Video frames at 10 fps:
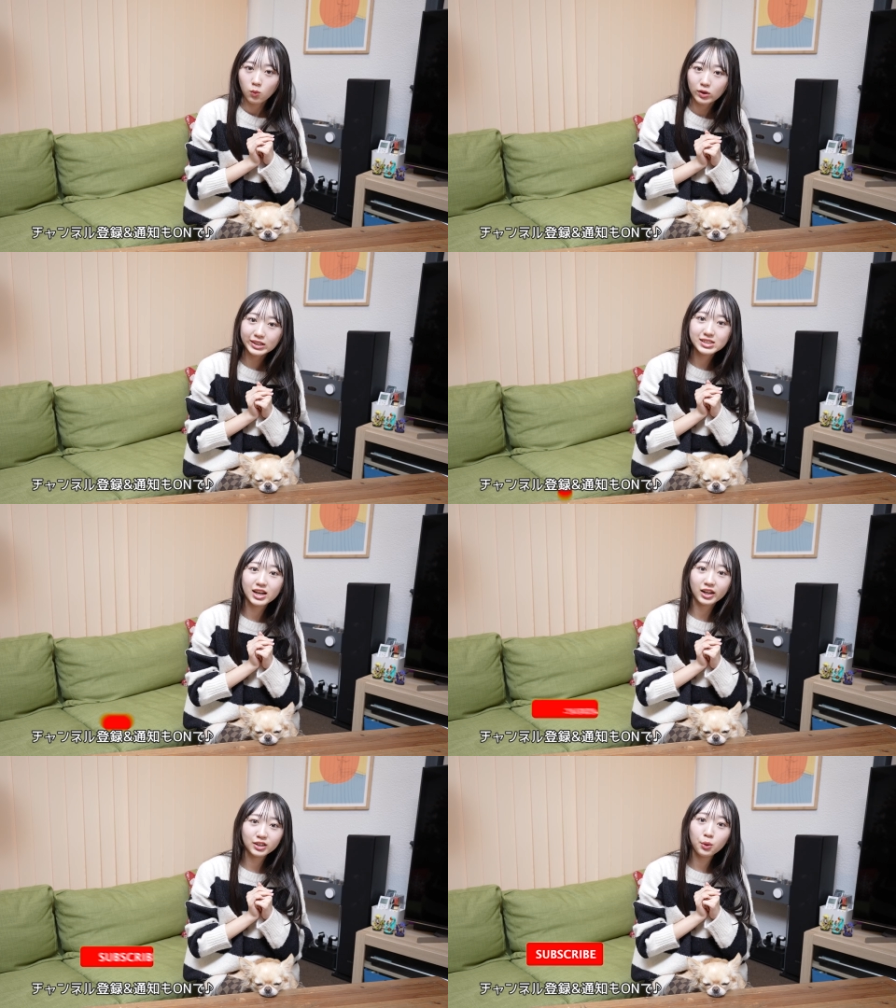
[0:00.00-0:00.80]
私
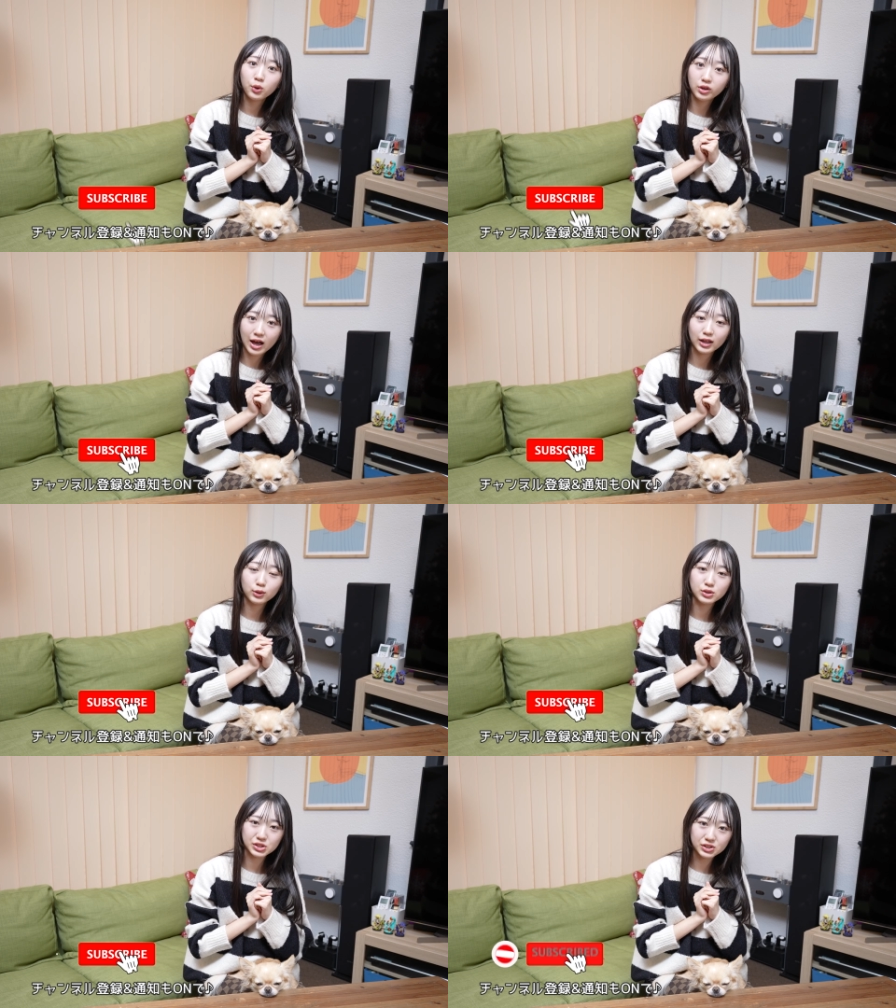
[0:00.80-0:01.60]
が片方の
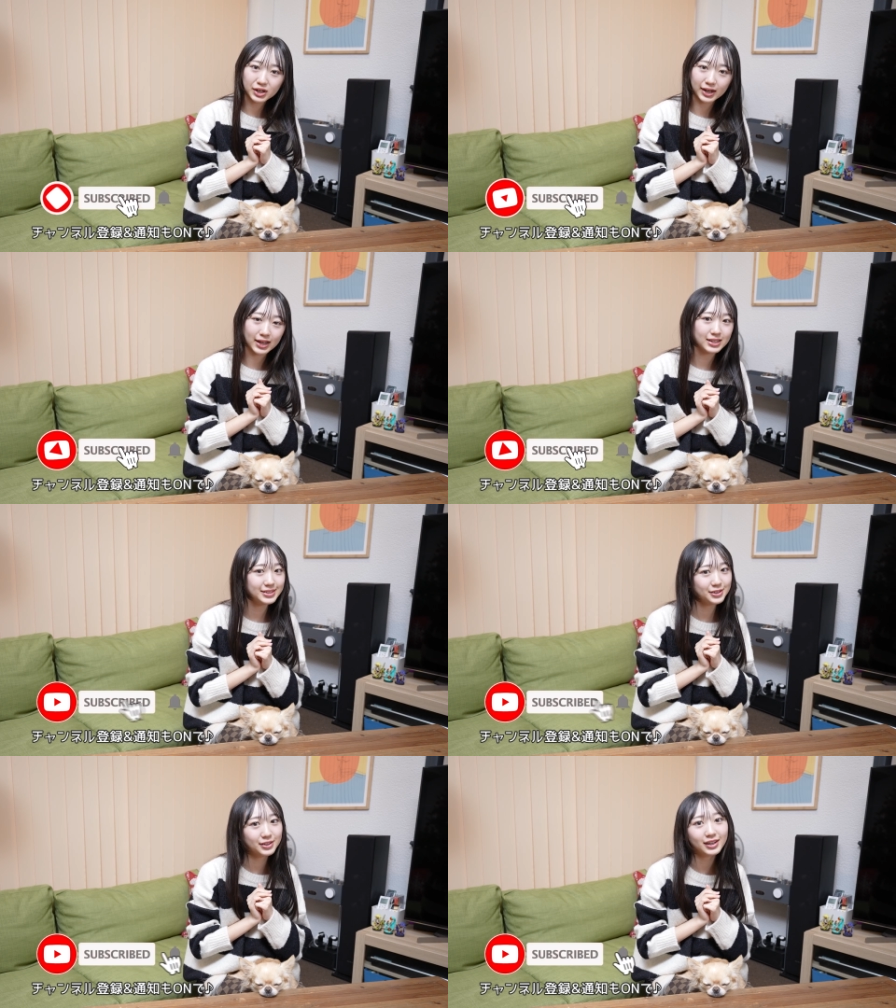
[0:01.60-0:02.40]
ハートを作るから一
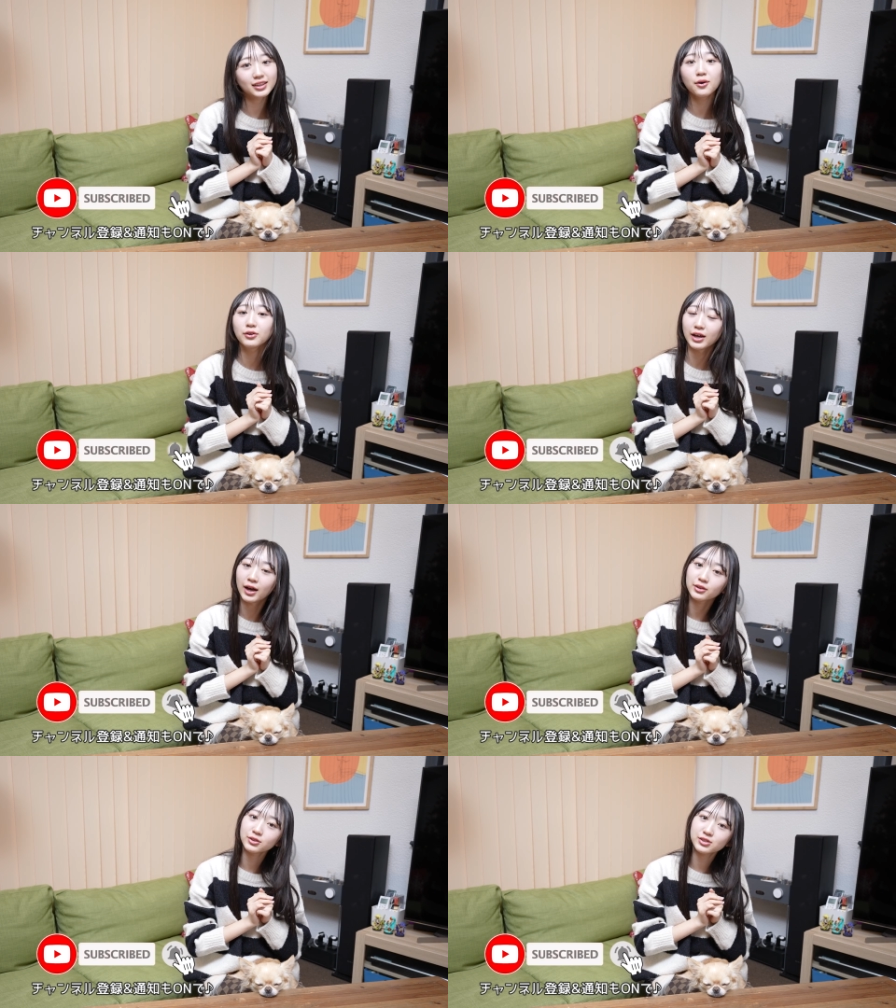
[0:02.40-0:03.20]
緒に片方の
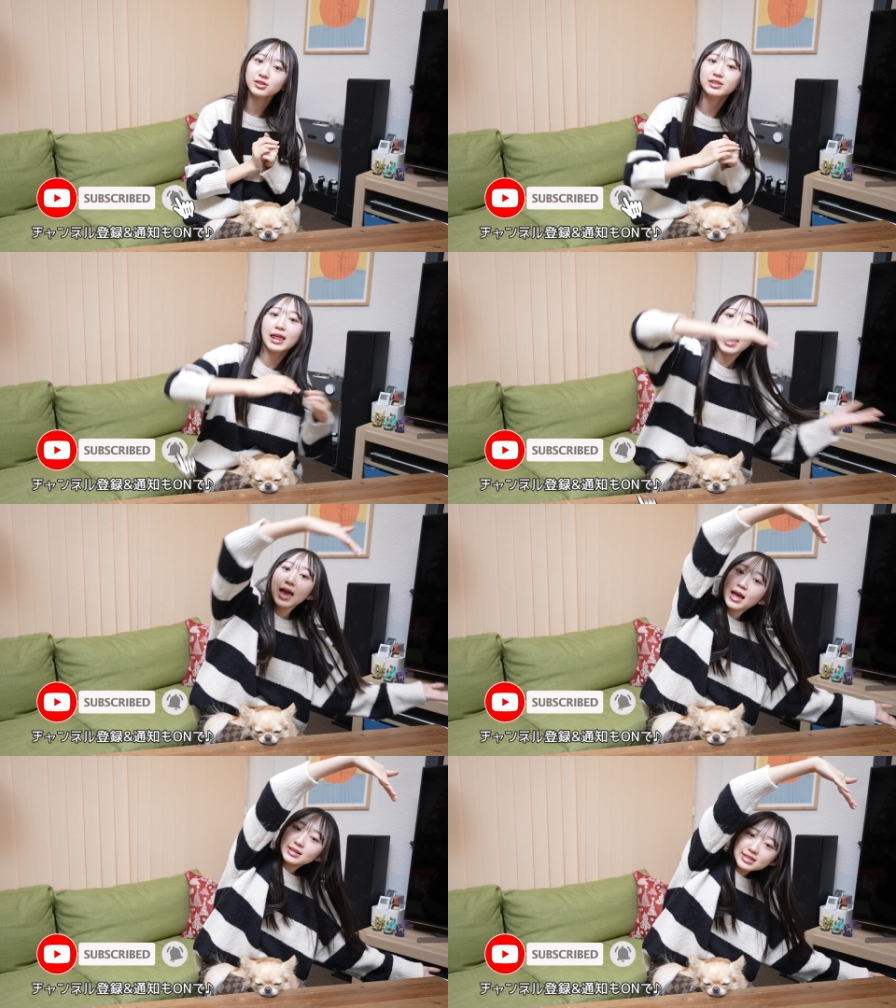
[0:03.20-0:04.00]
ハートを作ってね。
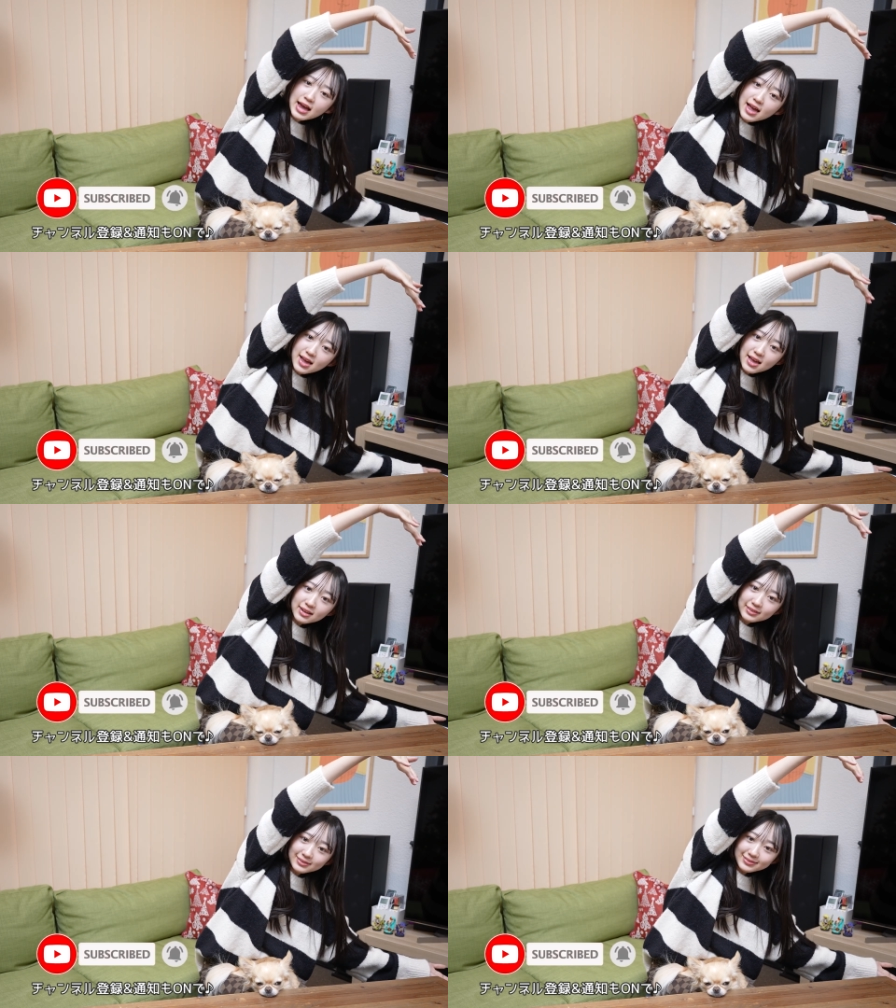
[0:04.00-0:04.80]

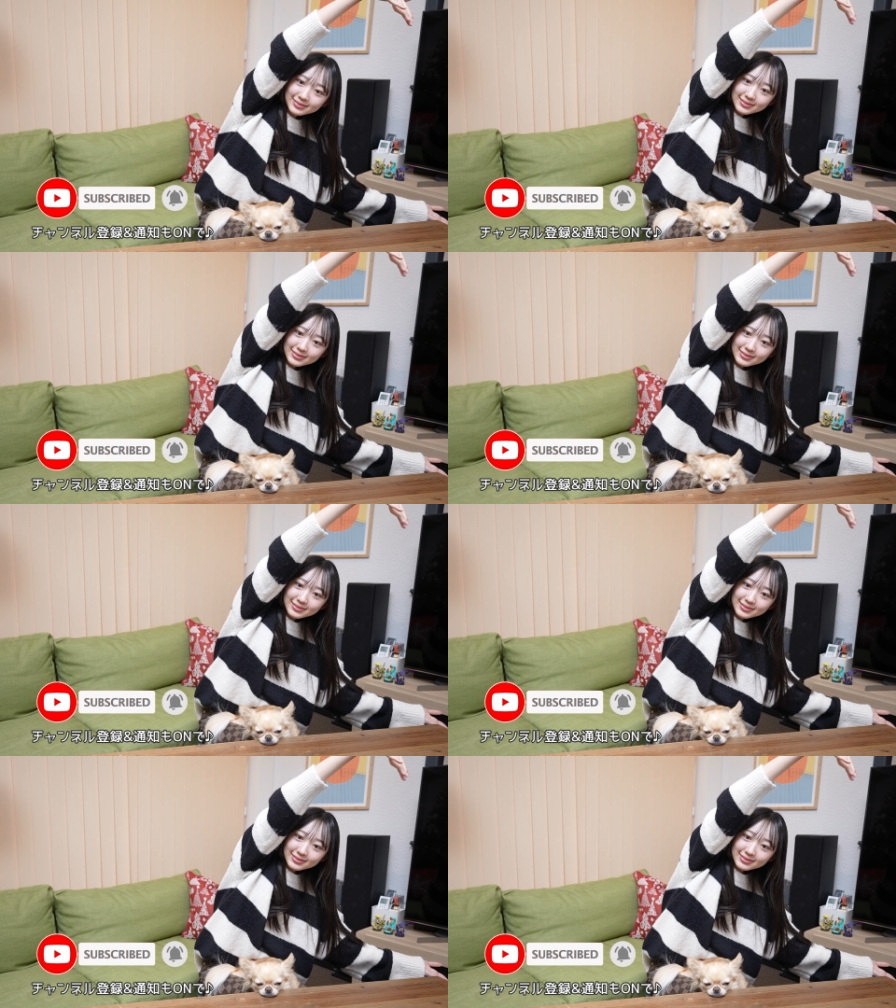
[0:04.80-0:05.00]
じゃーん